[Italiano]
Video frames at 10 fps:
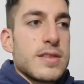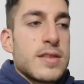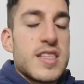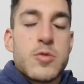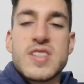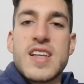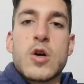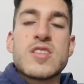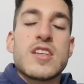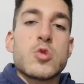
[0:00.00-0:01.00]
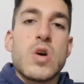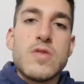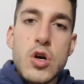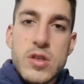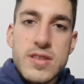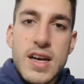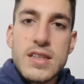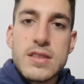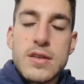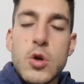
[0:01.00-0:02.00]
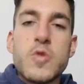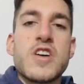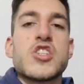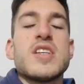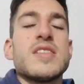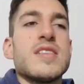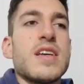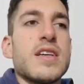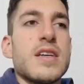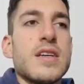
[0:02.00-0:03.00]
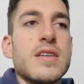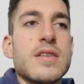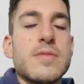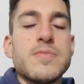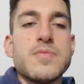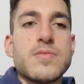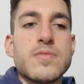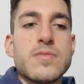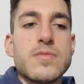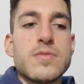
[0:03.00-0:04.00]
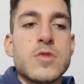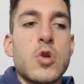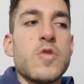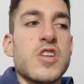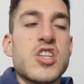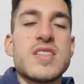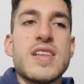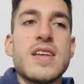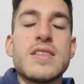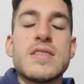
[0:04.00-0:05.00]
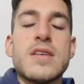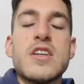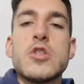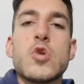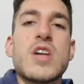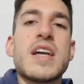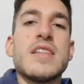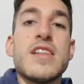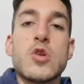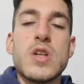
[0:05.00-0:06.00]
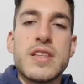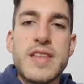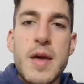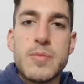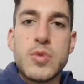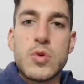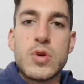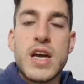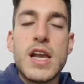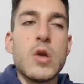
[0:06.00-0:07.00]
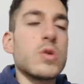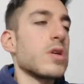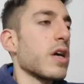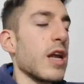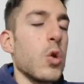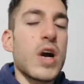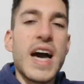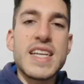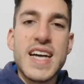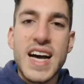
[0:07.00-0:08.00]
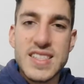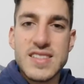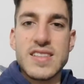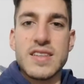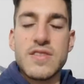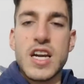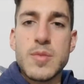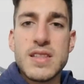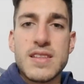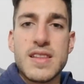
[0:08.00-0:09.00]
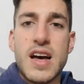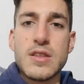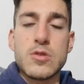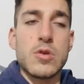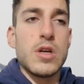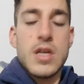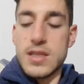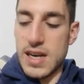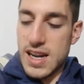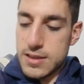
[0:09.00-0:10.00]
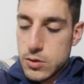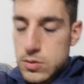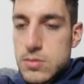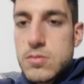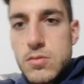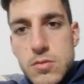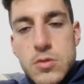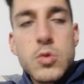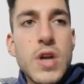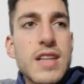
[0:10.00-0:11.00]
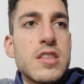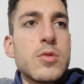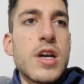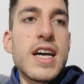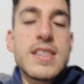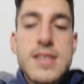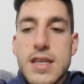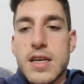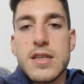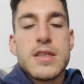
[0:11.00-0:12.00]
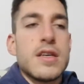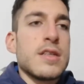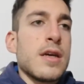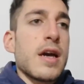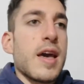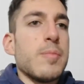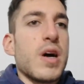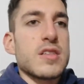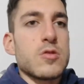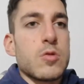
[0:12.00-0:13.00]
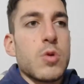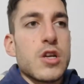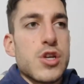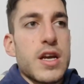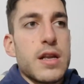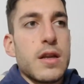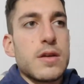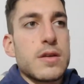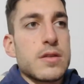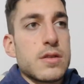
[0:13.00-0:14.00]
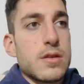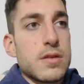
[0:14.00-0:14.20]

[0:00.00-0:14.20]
se questa cosa a sua volta lo facesse, ehm, lo facesse ritornare indietro nel tempo e lo, e lo, caricasse veramente tanto. Tra l'altro, un attimo ragazzi che, che abbasso qua c'è il,